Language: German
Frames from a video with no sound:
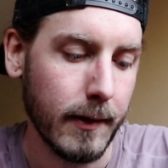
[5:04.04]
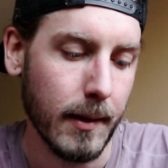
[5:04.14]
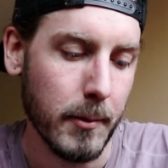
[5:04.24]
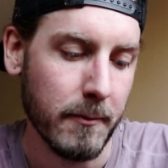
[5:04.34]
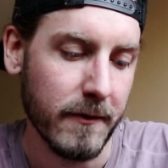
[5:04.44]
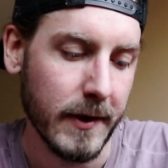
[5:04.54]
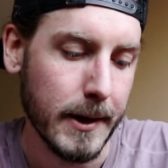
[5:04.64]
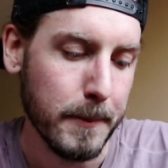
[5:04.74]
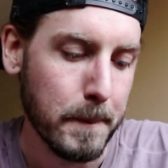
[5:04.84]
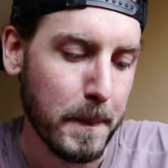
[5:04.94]
kann ich jedem
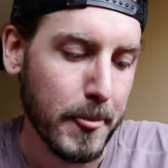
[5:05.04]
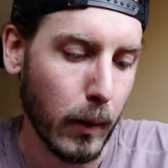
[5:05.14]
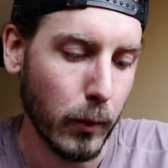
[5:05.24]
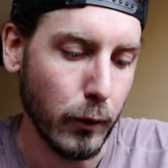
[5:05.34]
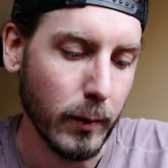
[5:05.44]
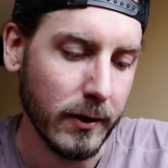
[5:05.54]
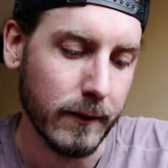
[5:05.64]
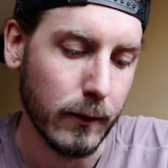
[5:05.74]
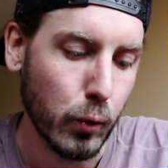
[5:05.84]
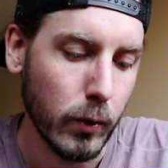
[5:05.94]
empfehlen. Und
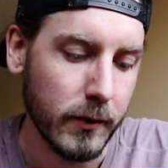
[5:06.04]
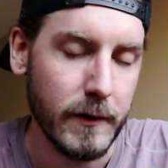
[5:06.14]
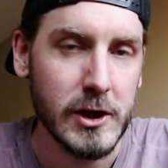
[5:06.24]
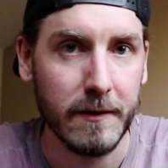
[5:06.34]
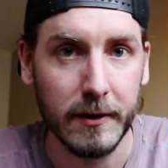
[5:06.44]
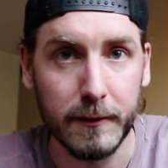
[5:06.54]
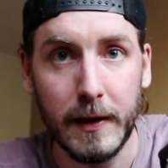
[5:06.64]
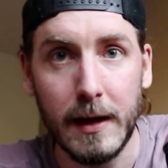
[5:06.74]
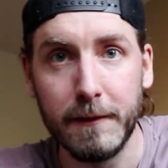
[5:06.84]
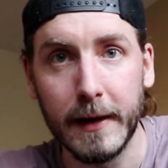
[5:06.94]
übrigens ein cooles Feature,
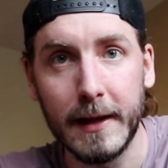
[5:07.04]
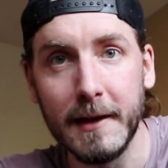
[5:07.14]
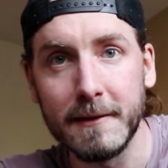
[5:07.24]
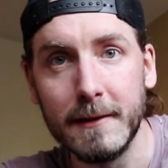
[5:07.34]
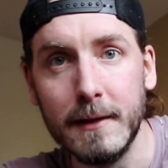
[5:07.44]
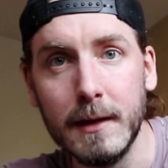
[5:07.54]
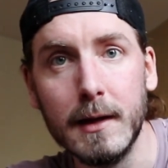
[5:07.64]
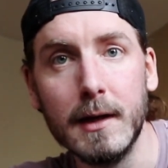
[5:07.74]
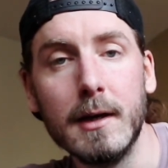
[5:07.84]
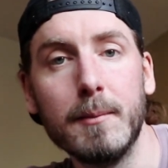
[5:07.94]
was viele
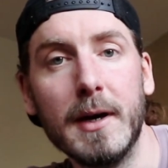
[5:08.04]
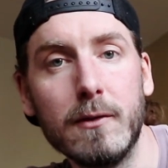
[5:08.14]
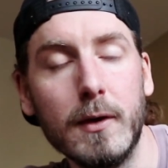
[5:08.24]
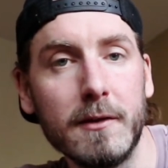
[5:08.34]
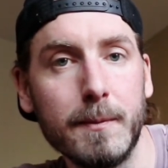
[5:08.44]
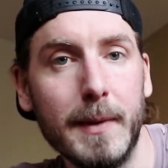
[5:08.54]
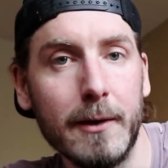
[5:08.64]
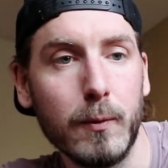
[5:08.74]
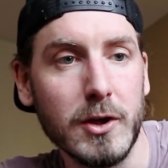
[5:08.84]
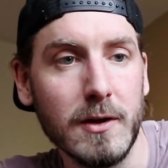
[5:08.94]
vergessen bei so einer
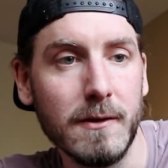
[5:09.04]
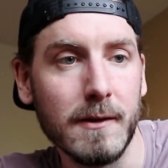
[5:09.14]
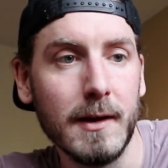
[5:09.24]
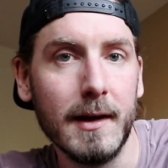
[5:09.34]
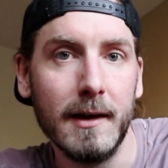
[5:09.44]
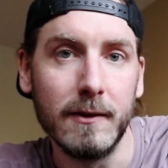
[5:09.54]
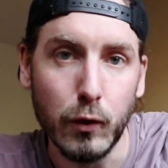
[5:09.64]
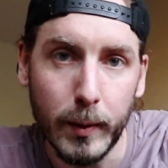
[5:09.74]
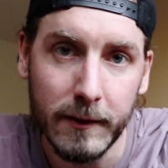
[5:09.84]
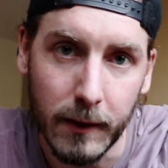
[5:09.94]
Smartwatch ist,
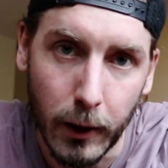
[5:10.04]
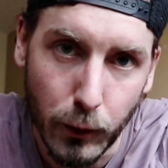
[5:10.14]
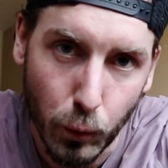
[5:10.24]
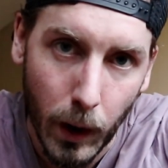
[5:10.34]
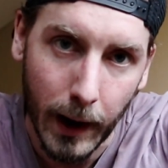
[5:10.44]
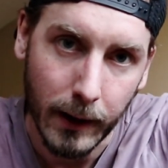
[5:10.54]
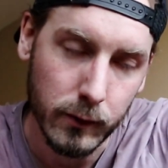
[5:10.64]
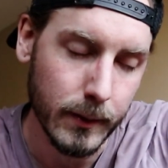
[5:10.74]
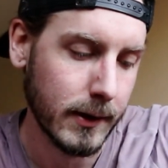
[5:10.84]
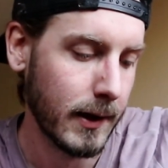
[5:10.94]
ist übrigens auch eine Uhr.
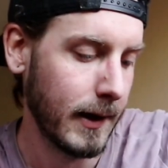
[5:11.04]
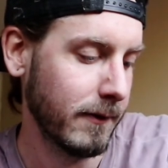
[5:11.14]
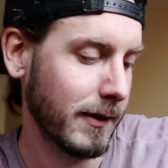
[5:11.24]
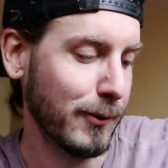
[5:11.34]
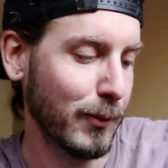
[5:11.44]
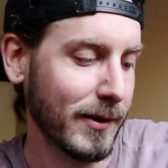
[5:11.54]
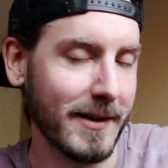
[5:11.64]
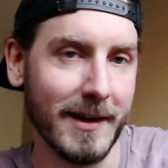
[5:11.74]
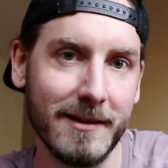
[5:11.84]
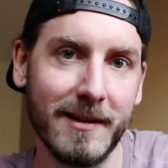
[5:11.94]
Also man kann einfach die
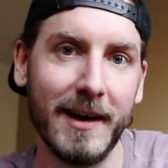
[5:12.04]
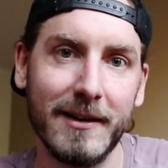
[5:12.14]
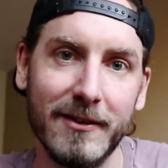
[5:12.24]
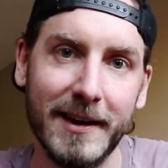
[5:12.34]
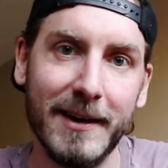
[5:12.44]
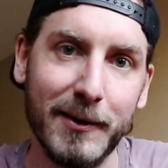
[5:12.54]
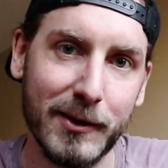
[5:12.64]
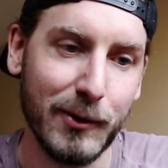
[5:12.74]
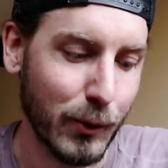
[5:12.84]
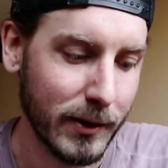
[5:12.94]
Uhrzeit anzeigen und
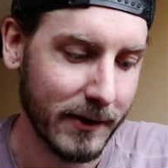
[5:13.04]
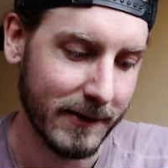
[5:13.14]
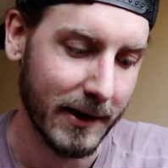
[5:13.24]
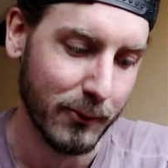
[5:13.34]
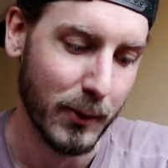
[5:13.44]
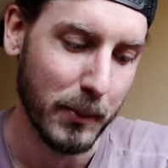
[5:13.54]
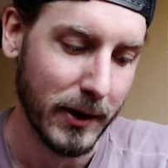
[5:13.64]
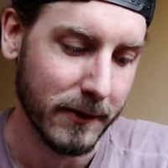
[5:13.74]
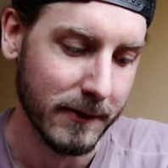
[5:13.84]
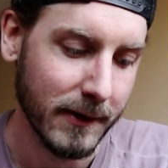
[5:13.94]
dann auch die Uhr und das Datum
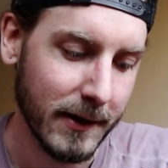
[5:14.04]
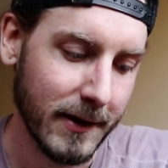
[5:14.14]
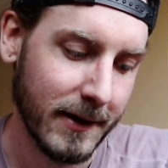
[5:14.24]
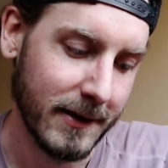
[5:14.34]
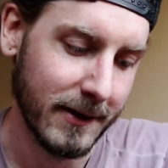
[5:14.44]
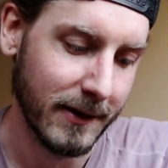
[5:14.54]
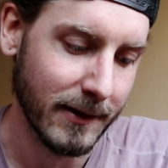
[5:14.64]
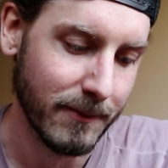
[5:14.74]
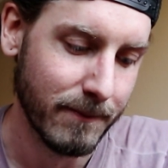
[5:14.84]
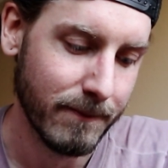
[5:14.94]
ablesen.
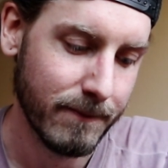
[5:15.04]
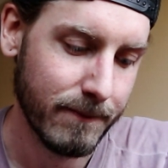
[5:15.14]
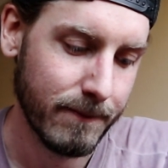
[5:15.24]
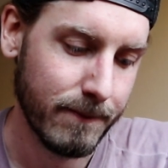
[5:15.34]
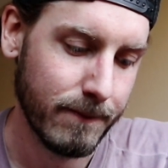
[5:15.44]
Ähm,